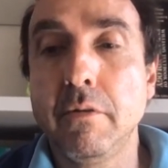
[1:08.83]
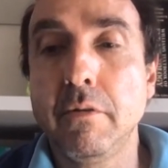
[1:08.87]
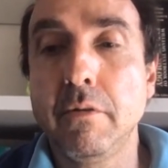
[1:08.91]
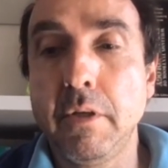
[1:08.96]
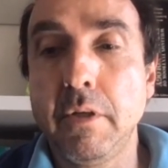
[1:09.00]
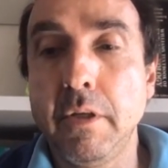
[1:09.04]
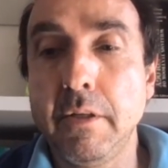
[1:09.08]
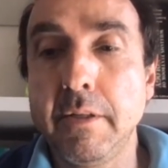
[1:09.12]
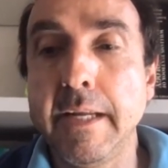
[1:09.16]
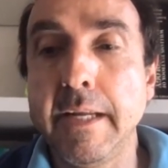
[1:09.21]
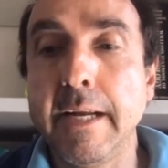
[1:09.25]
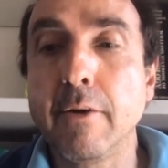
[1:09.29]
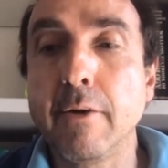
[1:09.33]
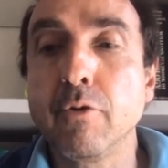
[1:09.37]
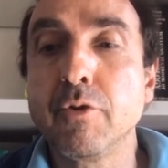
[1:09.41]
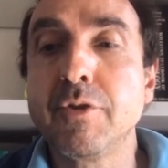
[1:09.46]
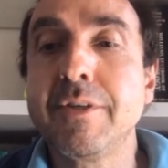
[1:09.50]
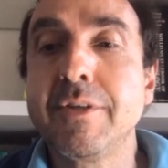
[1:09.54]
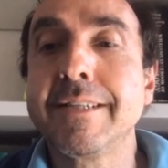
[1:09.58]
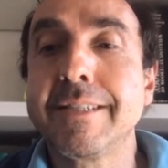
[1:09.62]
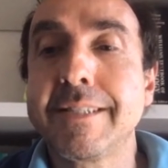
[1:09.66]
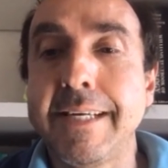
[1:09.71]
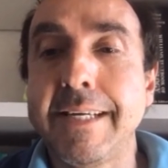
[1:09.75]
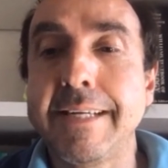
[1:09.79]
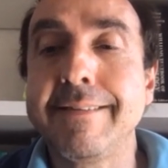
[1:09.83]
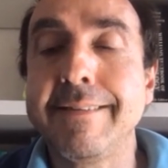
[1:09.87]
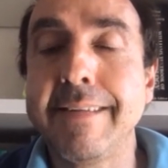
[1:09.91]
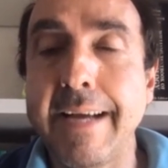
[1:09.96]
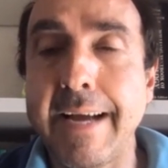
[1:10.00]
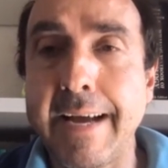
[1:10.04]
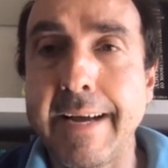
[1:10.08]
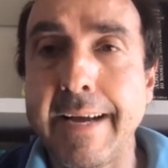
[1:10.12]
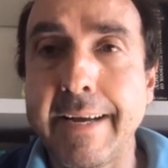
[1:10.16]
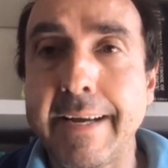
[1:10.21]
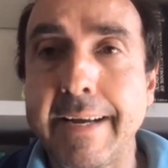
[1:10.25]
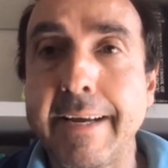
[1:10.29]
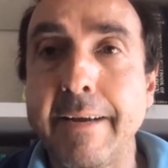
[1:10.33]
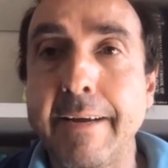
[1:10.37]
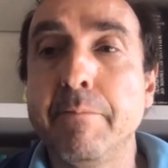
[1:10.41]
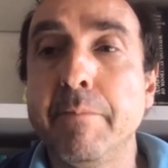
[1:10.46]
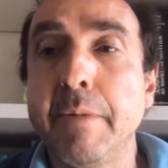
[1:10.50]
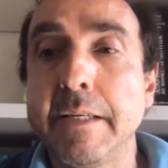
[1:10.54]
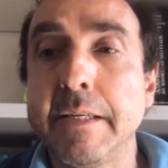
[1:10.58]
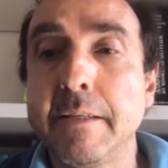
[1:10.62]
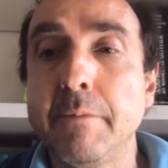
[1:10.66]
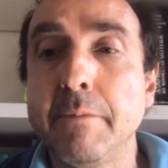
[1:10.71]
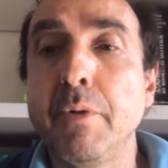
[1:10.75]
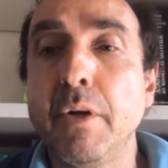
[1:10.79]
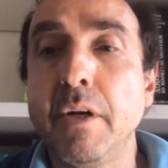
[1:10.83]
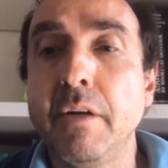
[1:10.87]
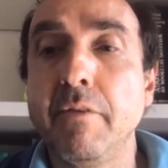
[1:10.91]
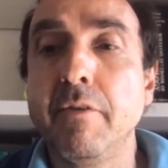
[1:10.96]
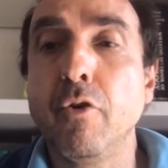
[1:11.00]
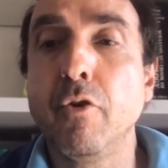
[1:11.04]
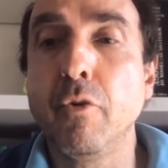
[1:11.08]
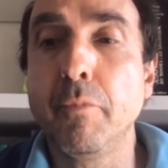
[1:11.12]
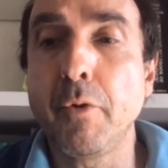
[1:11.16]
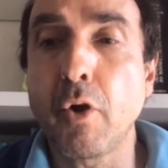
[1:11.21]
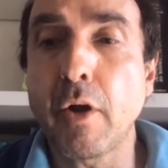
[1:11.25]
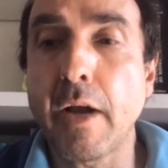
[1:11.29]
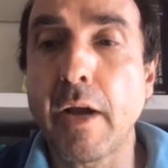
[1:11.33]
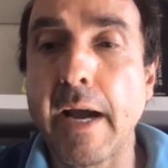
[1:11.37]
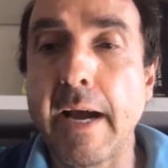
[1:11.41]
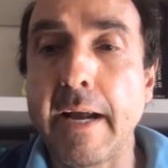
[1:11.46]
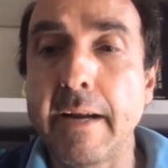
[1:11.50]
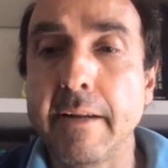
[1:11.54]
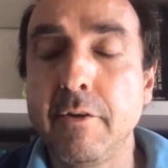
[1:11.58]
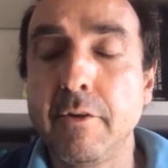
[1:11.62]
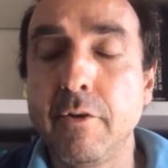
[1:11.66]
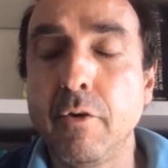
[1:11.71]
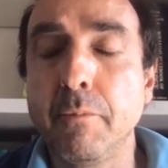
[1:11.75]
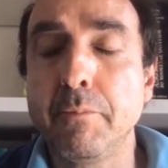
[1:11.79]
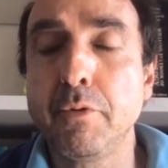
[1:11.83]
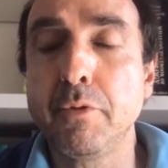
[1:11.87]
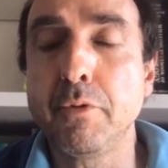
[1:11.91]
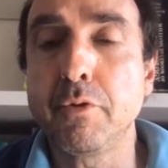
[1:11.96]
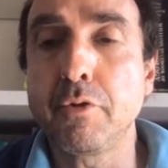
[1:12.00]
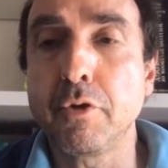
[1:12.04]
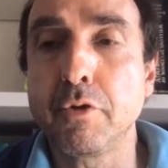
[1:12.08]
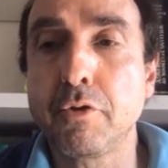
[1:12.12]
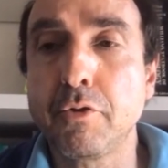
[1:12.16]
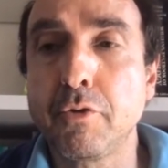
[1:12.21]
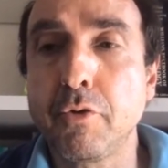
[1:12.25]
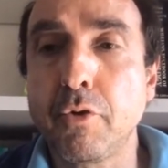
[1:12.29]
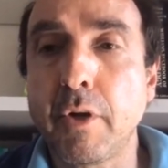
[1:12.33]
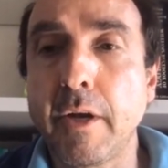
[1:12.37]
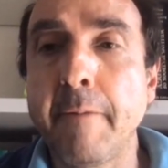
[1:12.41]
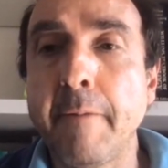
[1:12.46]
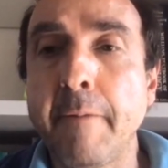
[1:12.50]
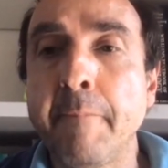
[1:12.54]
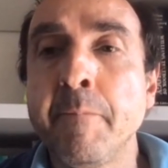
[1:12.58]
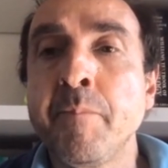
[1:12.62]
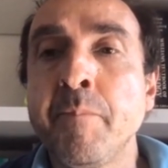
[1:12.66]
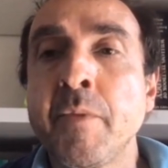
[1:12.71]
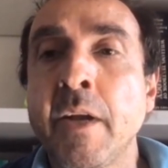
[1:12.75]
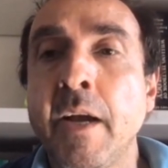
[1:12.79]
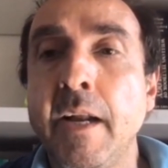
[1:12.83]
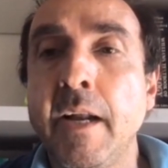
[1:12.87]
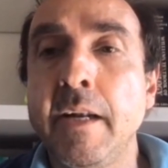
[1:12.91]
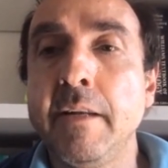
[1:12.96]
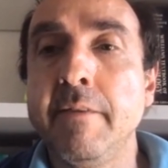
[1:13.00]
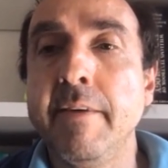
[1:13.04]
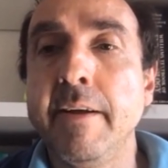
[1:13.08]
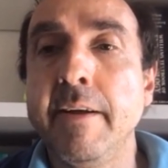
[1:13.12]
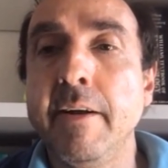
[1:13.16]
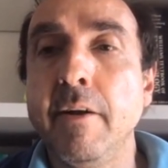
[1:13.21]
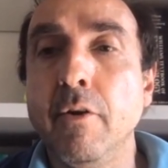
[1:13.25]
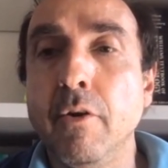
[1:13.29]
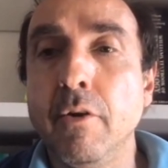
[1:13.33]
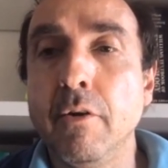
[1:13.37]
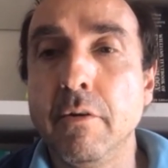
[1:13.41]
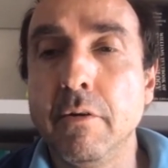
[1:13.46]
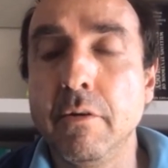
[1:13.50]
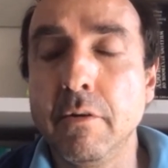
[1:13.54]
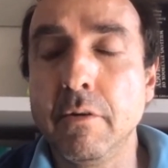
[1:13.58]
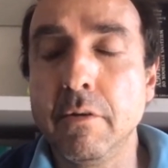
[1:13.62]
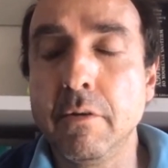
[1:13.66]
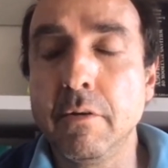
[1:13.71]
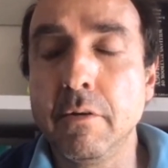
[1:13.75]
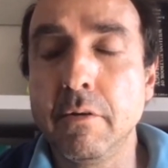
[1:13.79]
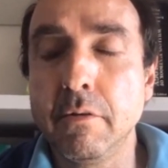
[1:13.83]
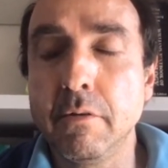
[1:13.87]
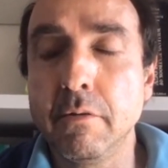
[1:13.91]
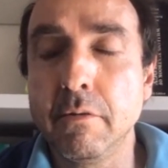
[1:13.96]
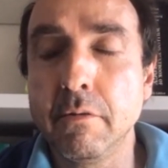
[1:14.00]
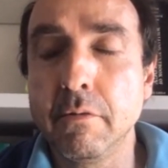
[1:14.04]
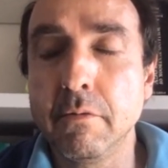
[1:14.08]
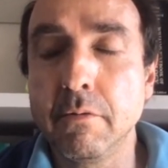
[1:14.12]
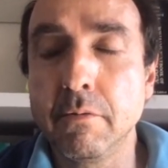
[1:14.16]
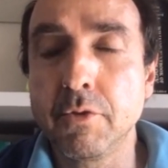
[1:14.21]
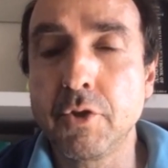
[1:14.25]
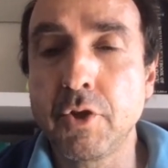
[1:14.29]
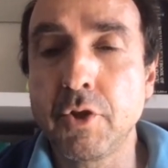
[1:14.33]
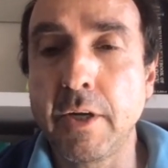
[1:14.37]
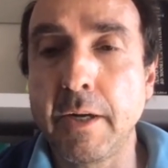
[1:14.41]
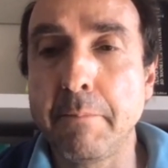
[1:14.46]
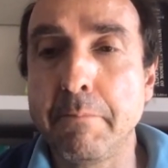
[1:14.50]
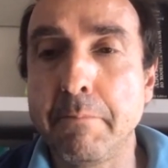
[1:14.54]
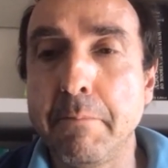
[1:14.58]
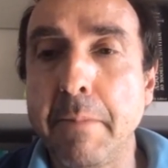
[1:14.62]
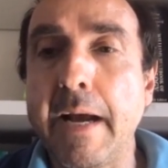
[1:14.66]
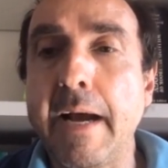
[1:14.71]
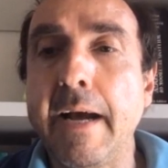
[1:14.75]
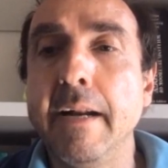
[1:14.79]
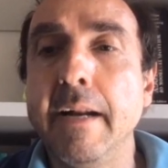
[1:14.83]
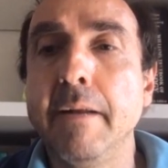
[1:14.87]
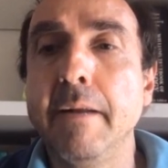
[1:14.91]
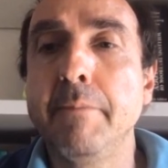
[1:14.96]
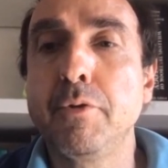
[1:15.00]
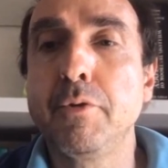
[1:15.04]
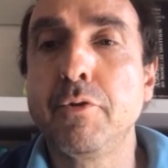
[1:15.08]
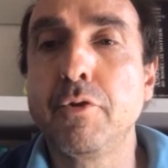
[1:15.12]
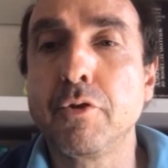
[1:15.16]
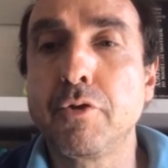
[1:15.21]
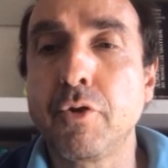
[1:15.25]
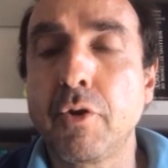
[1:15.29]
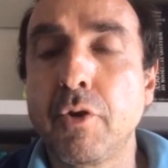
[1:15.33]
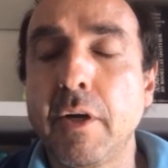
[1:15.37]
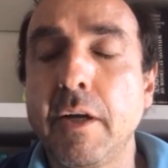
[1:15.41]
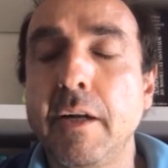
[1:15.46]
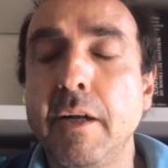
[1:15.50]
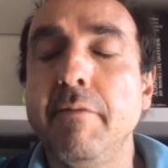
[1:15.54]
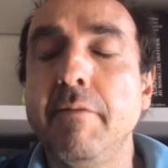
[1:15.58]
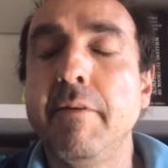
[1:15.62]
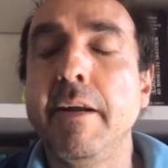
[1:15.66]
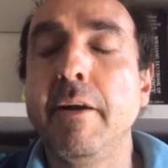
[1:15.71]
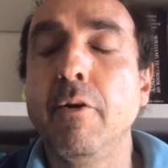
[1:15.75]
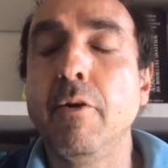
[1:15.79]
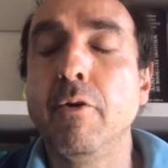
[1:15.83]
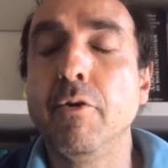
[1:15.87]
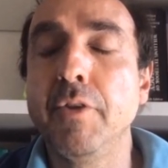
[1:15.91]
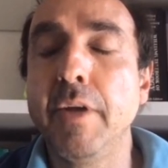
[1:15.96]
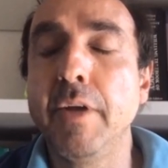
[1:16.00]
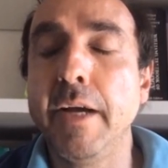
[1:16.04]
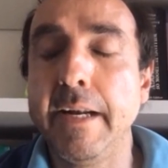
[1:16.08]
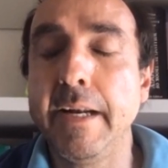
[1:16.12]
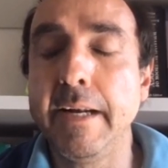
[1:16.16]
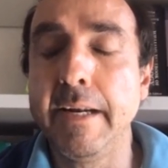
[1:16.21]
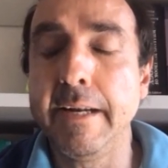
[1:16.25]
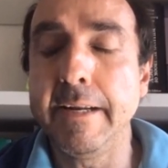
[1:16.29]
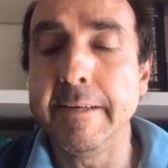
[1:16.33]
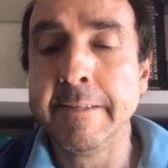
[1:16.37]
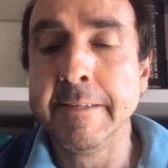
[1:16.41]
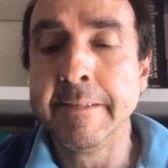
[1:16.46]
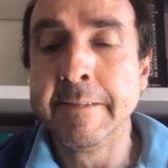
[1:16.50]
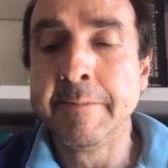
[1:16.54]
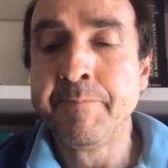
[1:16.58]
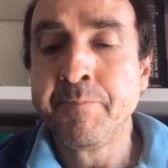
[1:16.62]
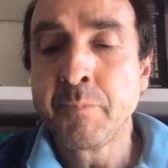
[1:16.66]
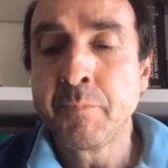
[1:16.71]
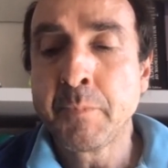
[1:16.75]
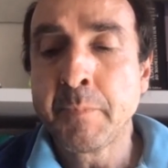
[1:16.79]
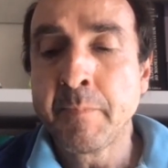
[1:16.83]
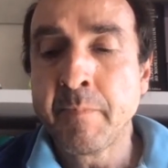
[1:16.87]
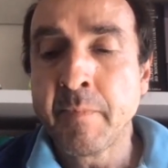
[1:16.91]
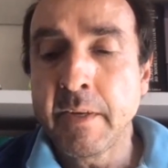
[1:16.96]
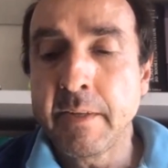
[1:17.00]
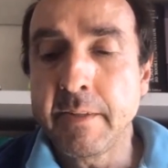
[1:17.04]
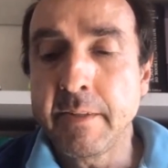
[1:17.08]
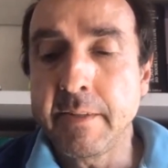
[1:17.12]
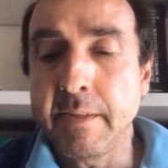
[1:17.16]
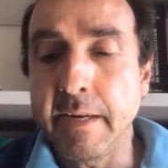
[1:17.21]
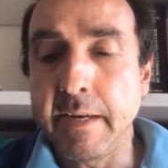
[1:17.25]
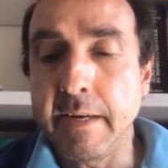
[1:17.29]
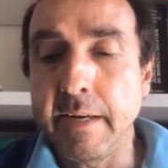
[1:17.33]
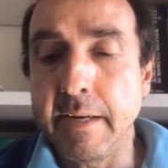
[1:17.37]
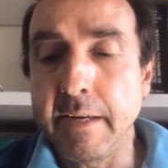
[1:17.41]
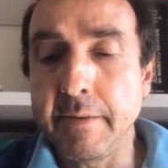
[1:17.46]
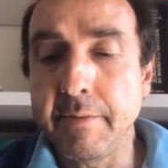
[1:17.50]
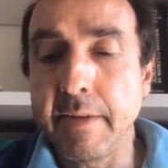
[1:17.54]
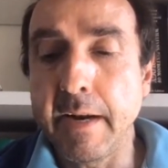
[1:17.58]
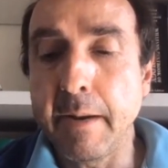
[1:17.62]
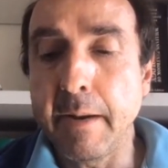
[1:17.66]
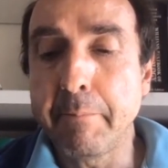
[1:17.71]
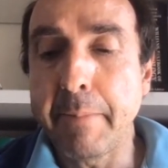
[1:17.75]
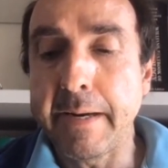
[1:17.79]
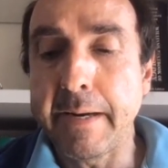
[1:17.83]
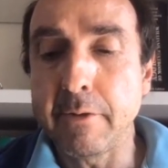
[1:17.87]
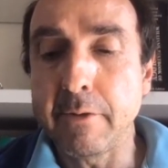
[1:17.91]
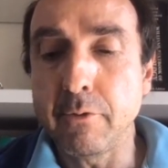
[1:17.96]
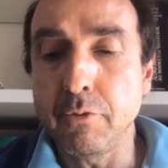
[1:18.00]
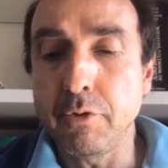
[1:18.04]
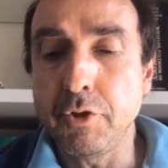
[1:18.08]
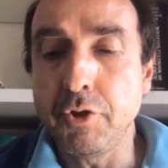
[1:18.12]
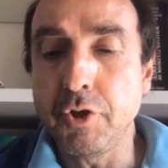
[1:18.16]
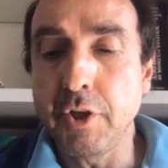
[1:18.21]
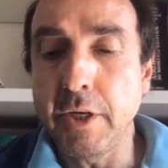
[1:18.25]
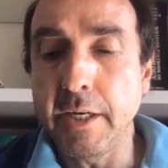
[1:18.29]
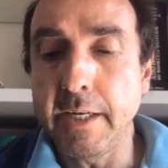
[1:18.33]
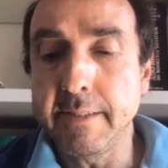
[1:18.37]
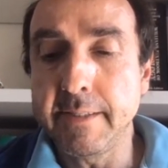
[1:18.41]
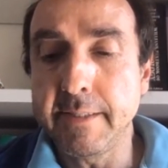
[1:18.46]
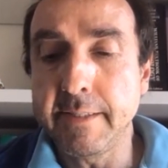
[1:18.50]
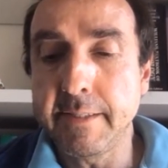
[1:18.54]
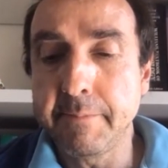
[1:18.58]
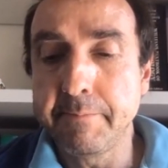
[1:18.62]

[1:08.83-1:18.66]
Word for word: il danno si estende anche, per esempio, a livello miocardico piuttosto che a livello eh, cerebrale, piuttosto che a livello del, del, dell'apparato digerente.